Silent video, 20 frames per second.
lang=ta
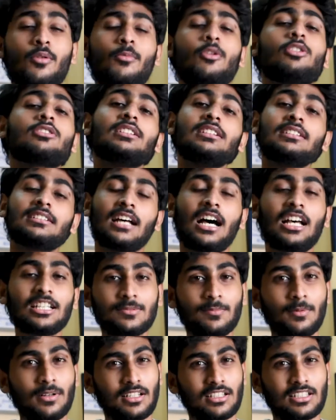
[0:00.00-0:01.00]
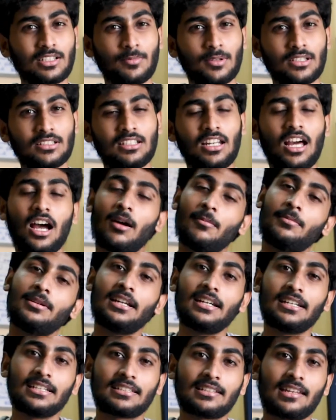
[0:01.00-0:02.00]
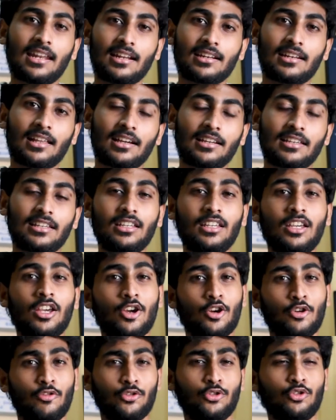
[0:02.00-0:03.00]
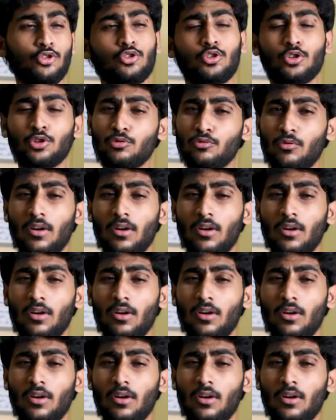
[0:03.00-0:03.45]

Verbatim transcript: மோஸ்ட்லி டாஸ்க் பண்ணுறதுக்கு பதிலாக அப்படியே டிஸ்ட்ராக்ட் ஆகி யூடியூப்